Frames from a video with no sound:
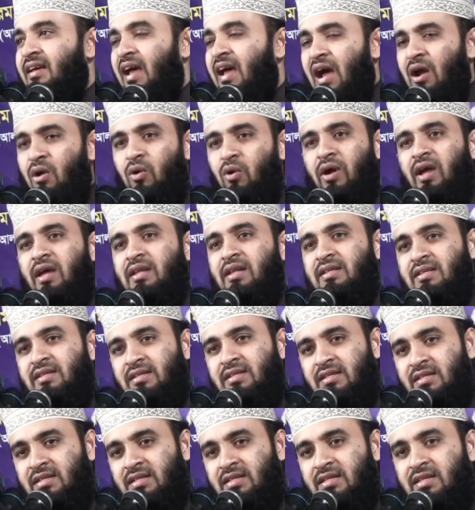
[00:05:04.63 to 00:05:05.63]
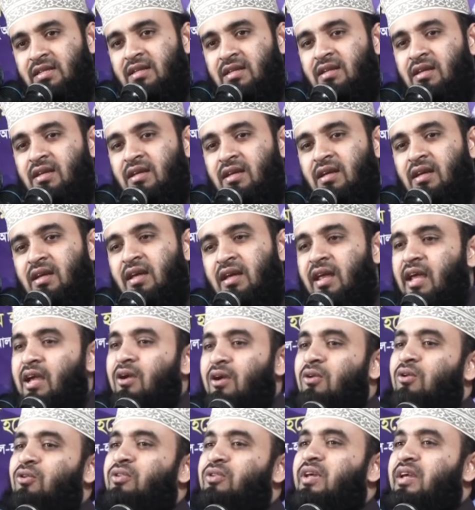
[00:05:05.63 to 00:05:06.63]
অ্যারোগ্যান্স
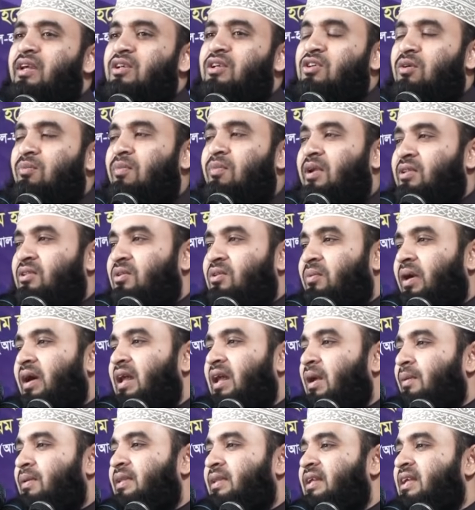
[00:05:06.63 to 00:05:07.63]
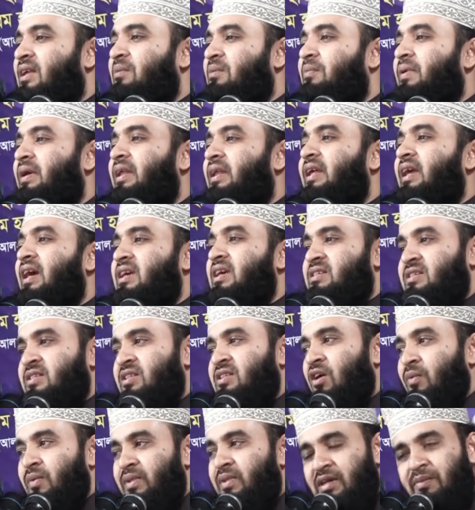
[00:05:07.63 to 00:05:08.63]
এগুলো থেকে সম্মানিত ভাইয়ের আমাদেরকে বেরিয়ে
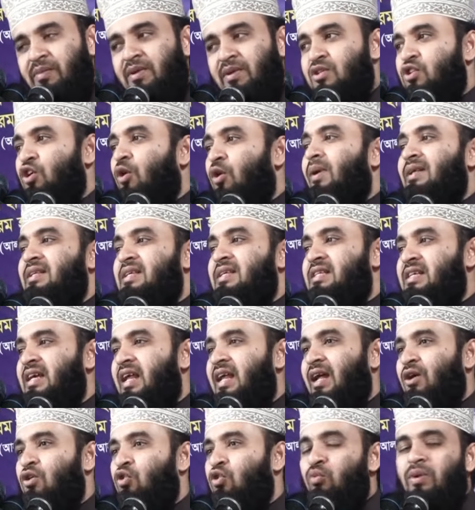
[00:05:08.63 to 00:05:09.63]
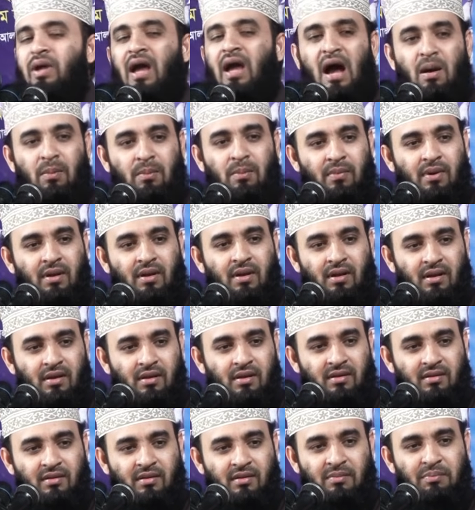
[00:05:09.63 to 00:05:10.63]
আসতে হবে দেখবেন সমাজে যারা খুবই হাম্বল
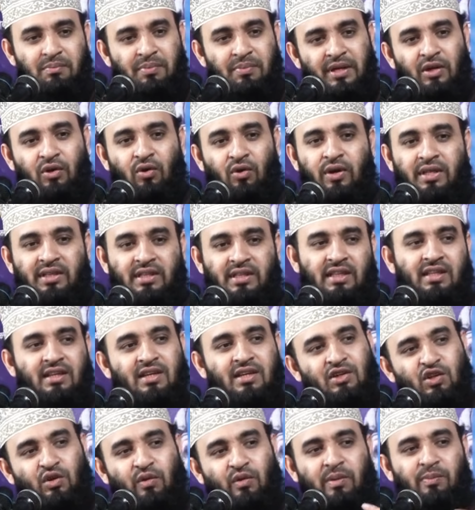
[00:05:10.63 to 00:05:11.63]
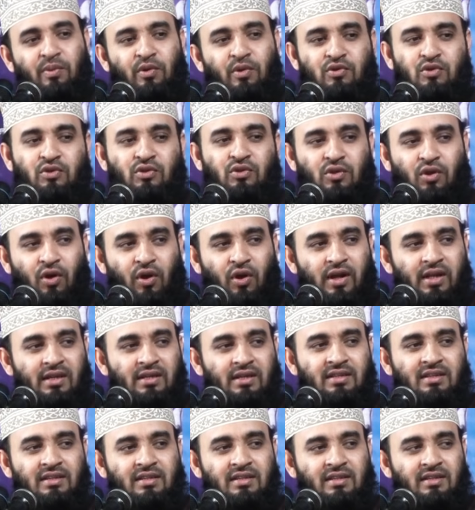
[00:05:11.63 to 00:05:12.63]
বিনয়ী তাদেরকে সবাই পছন্দ করে
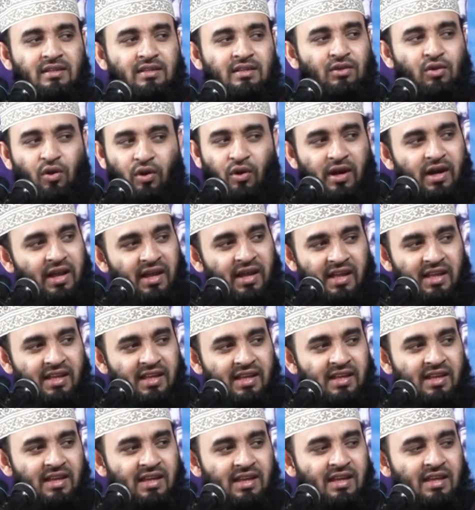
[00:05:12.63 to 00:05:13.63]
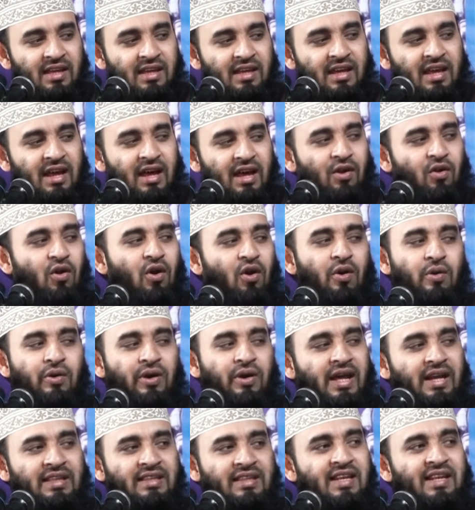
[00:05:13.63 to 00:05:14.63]
করে না আর
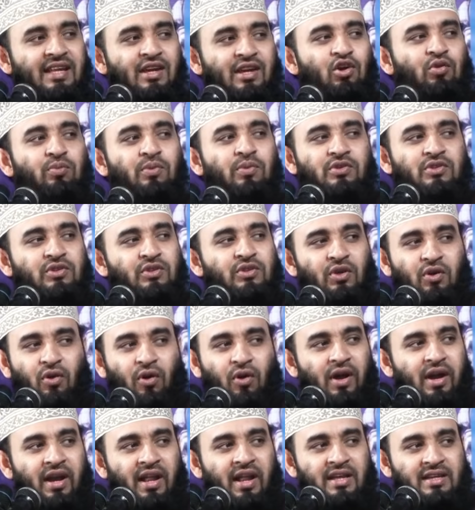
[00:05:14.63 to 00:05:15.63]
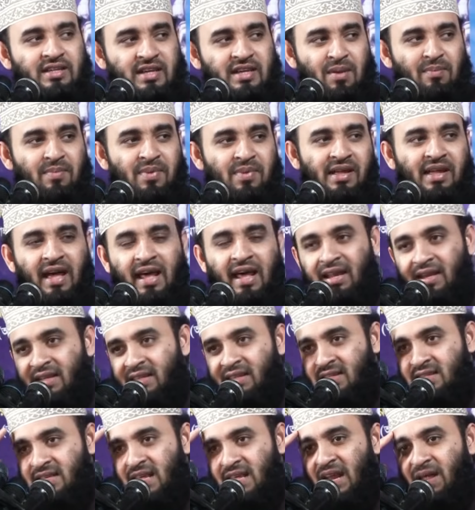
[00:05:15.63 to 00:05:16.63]
অহংকারীদের কেউ পছন্দ করে না সামনে
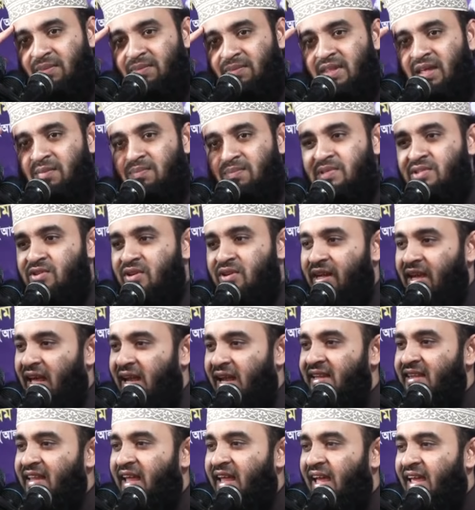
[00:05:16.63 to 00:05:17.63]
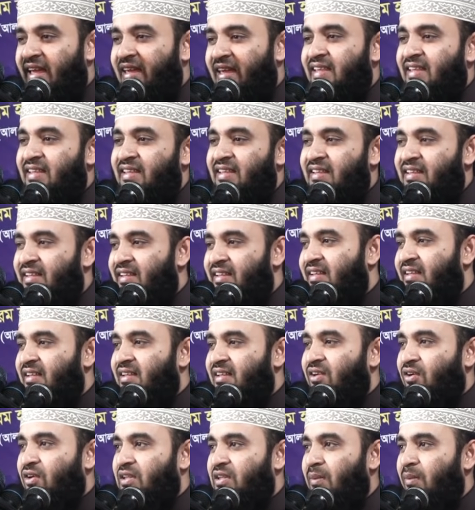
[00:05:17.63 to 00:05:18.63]
সালাম দেয় পিছনে গালি দেয়
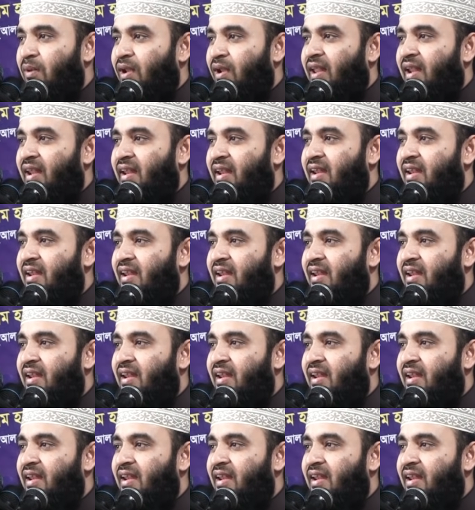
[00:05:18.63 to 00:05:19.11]
কথা বলেন